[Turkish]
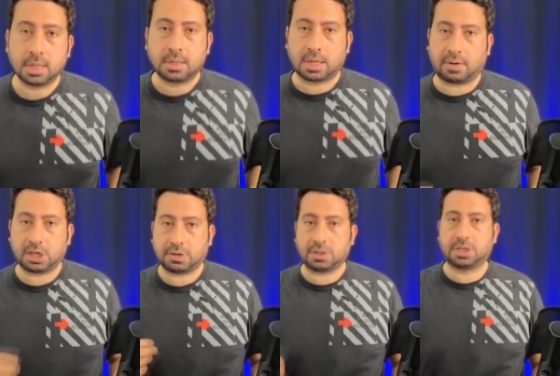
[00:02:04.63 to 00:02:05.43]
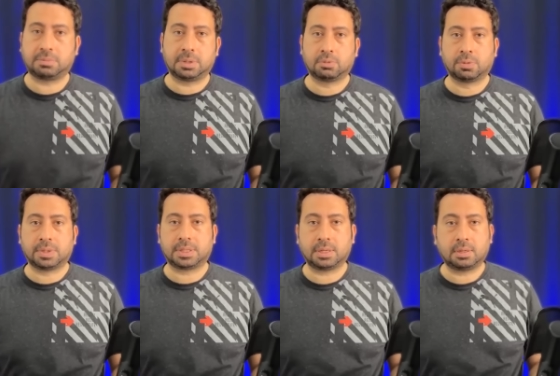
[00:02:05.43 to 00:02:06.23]
yavaş yavaş ritmini
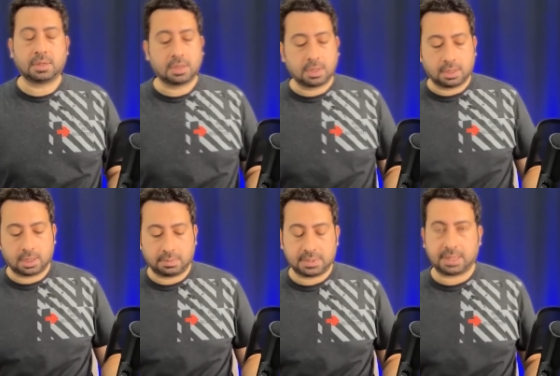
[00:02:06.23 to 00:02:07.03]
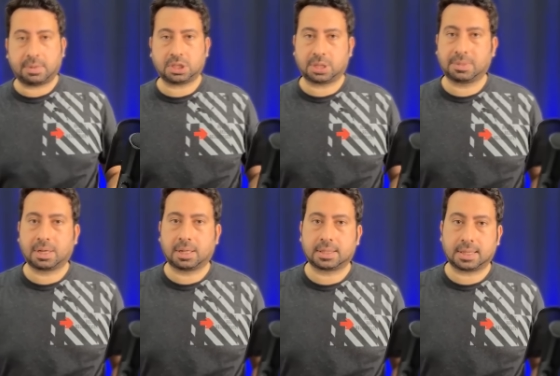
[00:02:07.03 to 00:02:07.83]
bulması e, bize başka bir
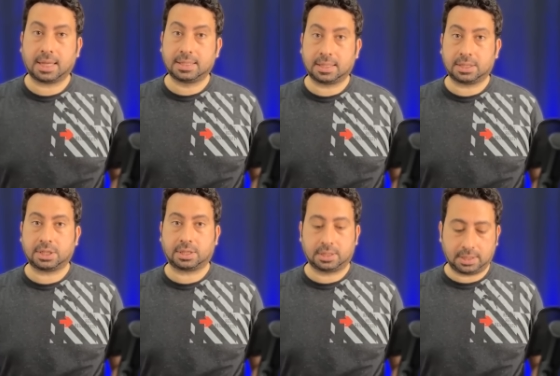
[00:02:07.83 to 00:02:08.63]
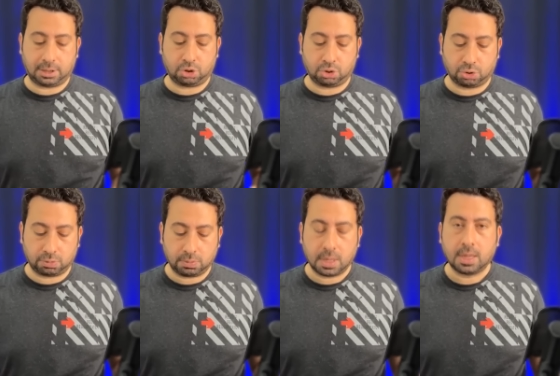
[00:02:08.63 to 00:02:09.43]
Galatasaray izletecektir diye düşünüyorum.